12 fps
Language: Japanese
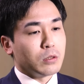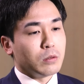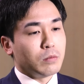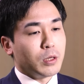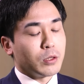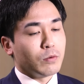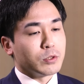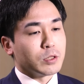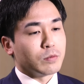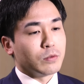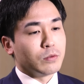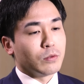まあ、あとは自
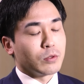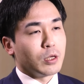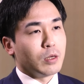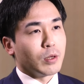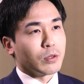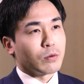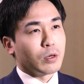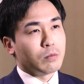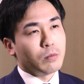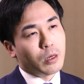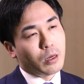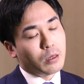分のテーマというか、
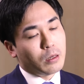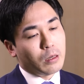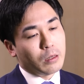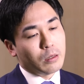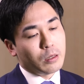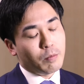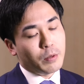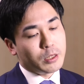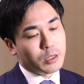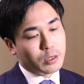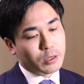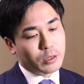まあ、やっぱ
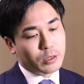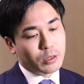り